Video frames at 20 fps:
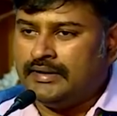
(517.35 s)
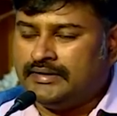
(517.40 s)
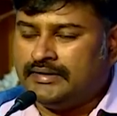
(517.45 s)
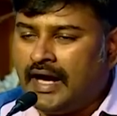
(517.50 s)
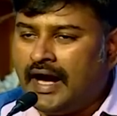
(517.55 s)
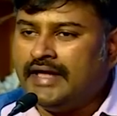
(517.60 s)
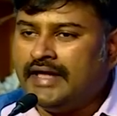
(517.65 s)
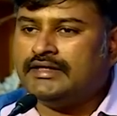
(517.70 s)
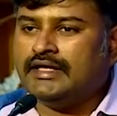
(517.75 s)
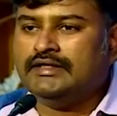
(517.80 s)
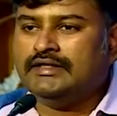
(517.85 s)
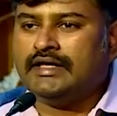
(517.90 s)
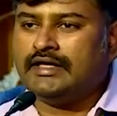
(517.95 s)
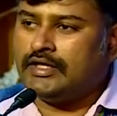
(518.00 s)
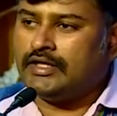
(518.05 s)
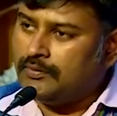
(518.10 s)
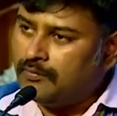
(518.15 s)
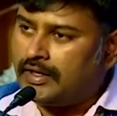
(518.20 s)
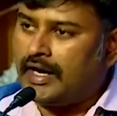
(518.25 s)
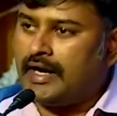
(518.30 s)
தாய்
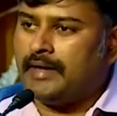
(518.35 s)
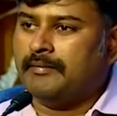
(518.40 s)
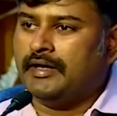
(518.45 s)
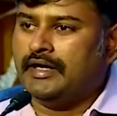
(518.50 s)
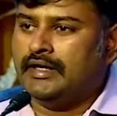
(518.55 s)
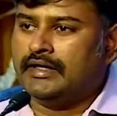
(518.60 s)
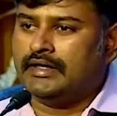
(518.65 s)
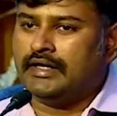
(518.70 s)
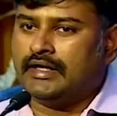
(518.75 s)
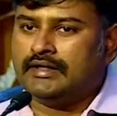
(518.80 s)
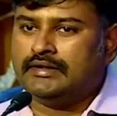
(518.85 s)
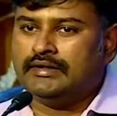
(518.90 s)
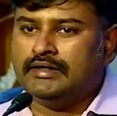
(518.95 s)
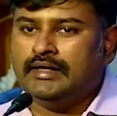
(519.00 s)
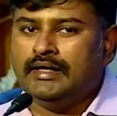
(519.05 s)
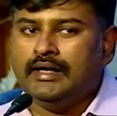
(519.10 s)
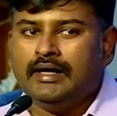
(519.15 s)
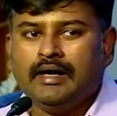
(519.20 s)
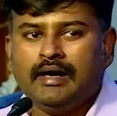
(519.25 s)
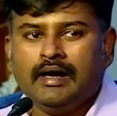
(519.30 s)
தந்தைக்கும் கடமை இருக்கிறது
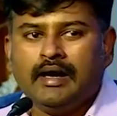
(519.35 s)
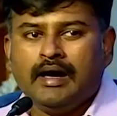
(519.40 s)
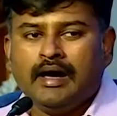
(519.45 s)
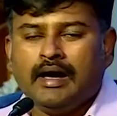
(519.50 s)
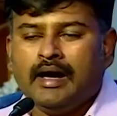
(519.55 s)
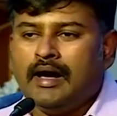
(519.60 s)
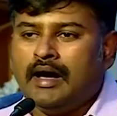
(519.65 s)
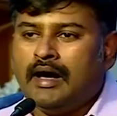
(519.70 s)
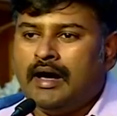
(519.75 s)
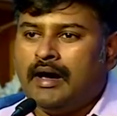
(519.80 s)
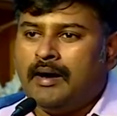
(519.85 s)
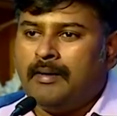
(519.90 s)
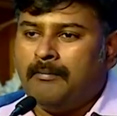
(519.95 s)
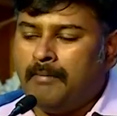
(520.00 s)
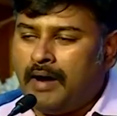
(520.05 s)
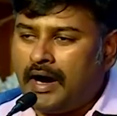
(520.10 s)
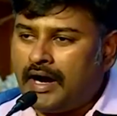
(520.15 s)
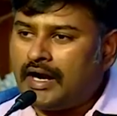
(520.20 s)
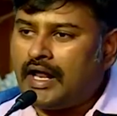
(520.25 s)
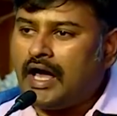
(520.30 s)

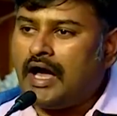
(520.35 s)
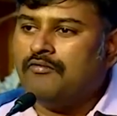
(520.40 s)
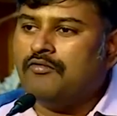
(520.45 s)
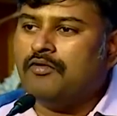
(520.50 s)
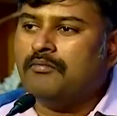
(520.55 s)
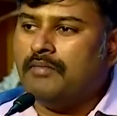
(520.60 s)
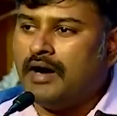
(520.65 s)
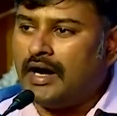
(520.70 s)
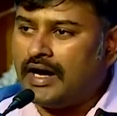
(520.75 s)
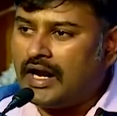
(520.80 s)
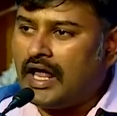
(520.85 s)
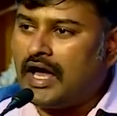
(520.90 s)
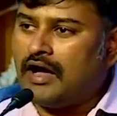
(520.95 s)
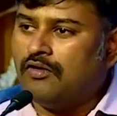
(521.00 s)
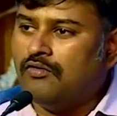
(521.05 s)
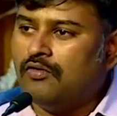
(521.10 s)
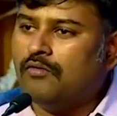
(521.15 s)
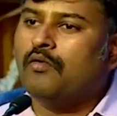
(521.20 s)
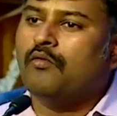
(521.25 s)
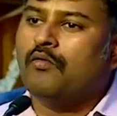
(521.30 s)
மகனாகவும்
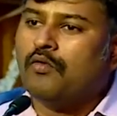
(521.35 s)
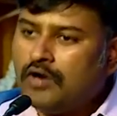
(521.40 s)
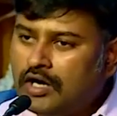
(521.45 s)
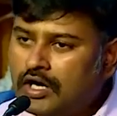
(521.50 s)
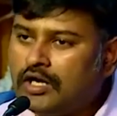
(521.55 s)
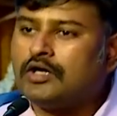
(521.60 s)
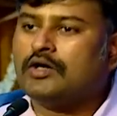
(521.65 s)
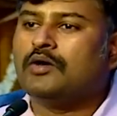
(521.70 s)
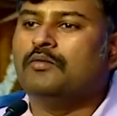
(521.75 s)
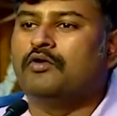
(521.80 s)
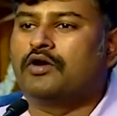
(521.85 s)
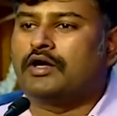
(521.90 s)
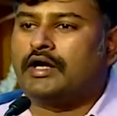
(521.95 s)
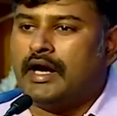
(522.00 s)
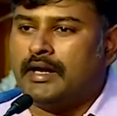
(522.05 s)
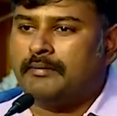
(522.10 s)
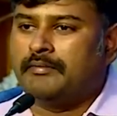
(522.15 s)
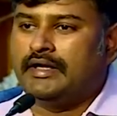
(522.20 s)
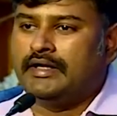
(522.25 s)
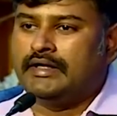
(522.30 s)
மகளாகவும் உங்களுக்கும் ஒரு
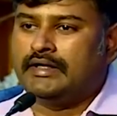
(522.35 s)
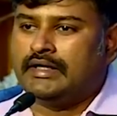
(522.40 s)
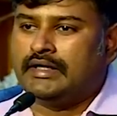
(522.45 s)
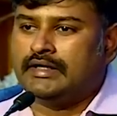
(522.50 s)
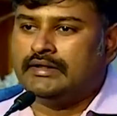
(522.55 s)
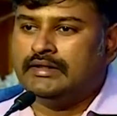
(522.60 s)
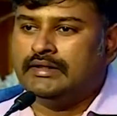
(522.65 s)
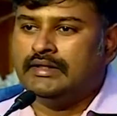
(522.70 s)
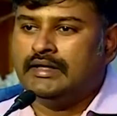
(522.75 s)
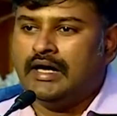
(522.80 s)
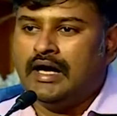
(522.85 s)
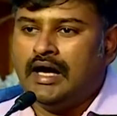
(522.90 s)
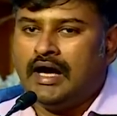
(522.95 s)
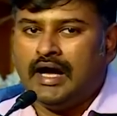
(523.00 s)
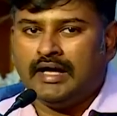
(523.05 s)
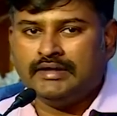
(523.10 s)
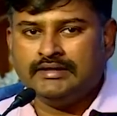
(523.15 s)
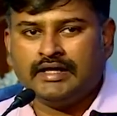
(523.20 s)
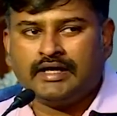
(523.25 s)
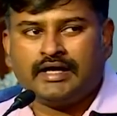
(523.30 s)
கடமை இருக்கிறது
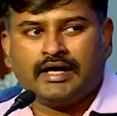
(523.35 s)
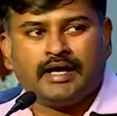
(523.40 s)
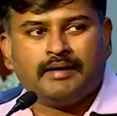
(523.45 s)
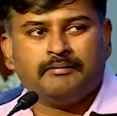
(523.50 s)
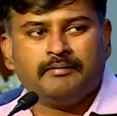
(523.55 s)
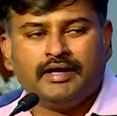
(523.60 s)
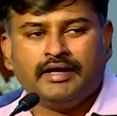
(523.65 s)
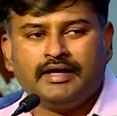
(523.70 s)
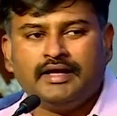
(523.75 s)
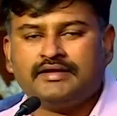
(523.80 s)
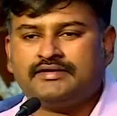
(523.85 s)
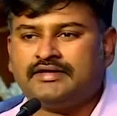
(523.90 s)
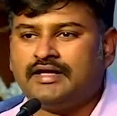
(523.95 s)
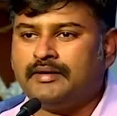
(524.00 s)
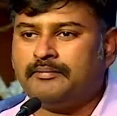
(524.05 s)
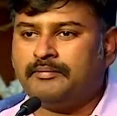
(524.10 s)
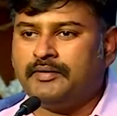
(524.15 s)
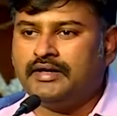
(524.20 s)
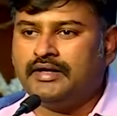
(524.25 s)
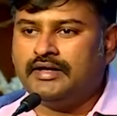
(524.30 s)
அந்த கடமையில் சில
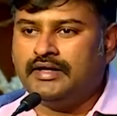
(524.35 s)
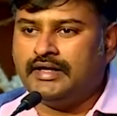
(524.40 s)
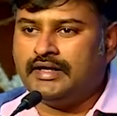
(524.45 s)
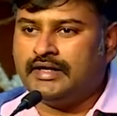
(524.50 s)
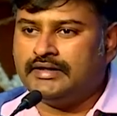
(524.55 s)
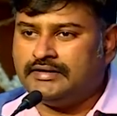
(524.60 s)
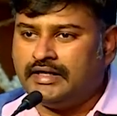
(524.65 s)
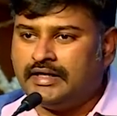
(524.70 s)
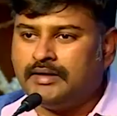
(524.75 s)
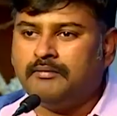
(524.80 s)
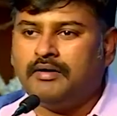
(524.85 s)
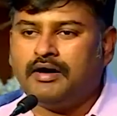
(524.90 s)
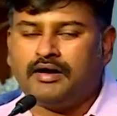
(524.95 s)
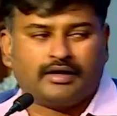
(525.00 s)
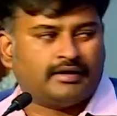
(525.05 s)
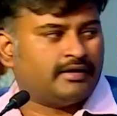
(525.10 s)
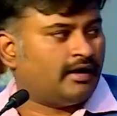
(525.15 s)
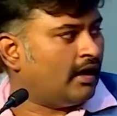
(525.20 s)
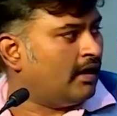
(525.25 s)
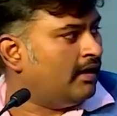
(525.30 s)
பேர் இன்றைக்கி
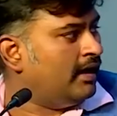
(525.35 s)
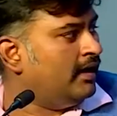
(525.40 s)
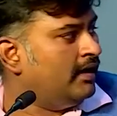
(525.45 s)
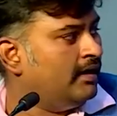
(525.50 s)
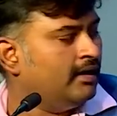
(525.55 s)
தடுமாறுறதாக